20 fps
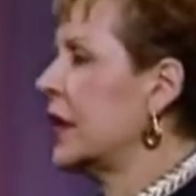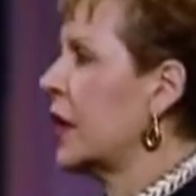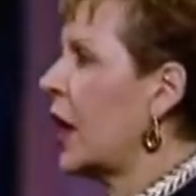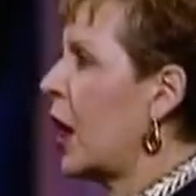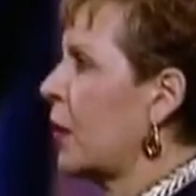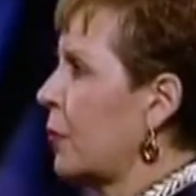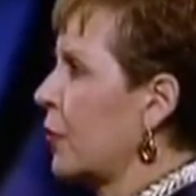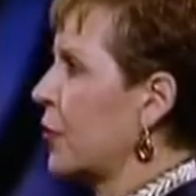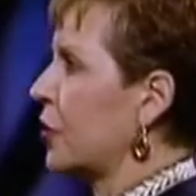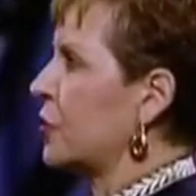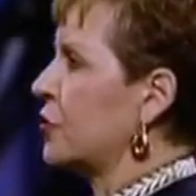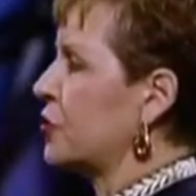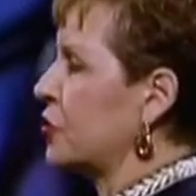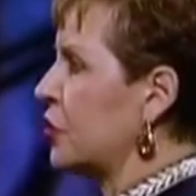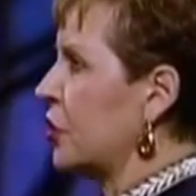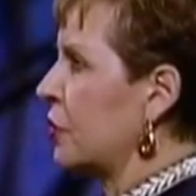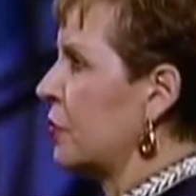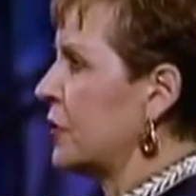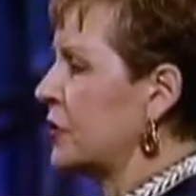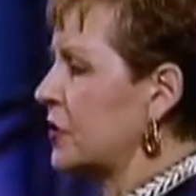তিনি আমাদের
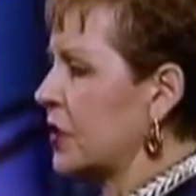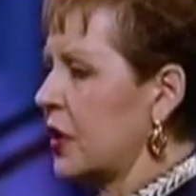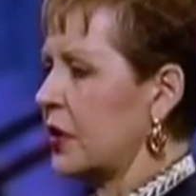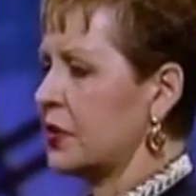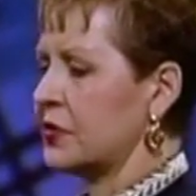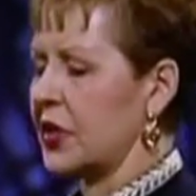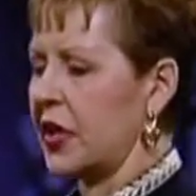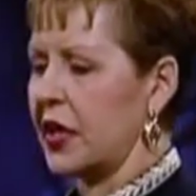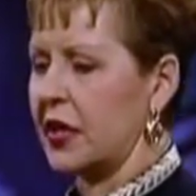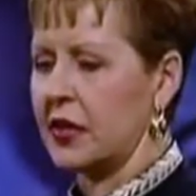শক্তি যোগান